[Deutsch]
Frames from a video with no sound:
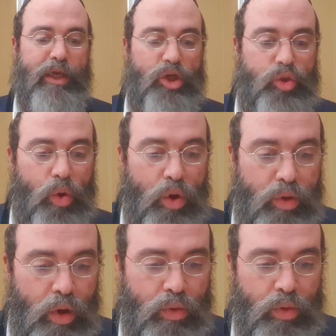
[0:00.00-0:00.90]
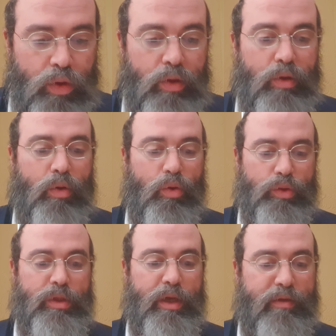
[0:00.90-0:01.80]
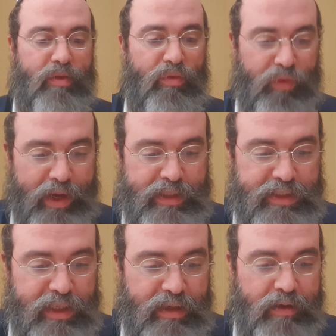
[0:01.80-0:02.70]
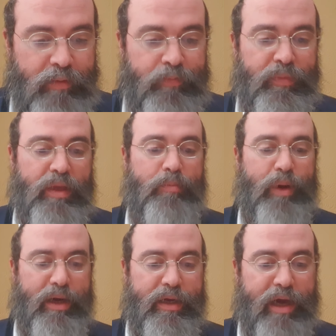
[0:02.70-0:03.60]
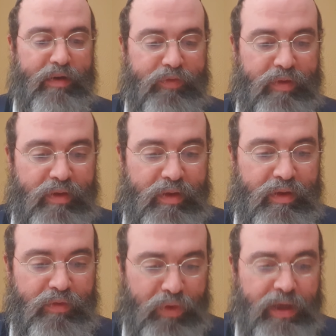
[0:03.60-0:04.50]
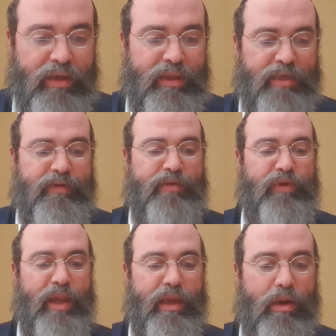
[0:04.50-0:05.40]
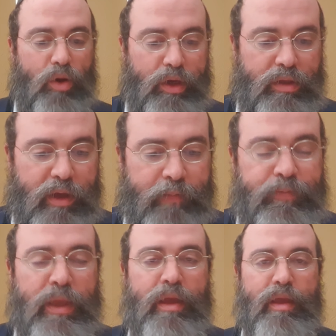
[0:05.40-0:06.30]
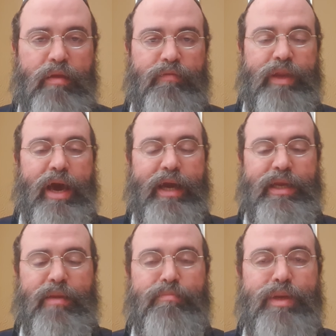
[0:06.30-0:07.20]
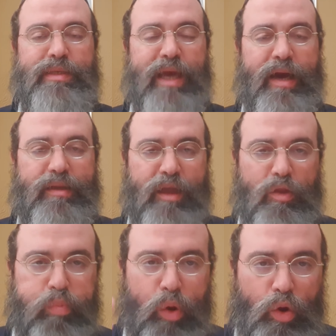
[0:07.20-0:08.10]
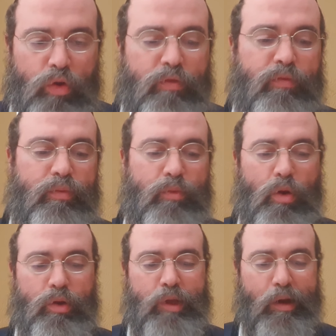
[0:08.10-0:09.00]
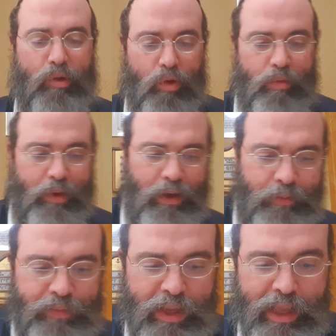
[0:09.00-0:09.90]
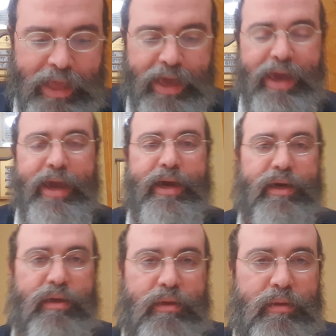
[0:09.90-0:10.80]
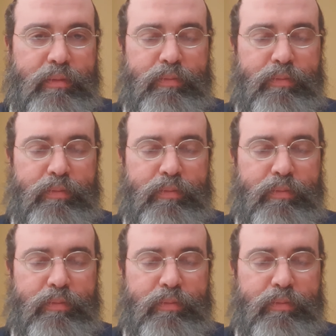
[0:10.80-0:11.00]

in Shulchan 140, Paragraph Vier, das, was wir lernen heute, wenn einer missachtet Brot oder Krummel, er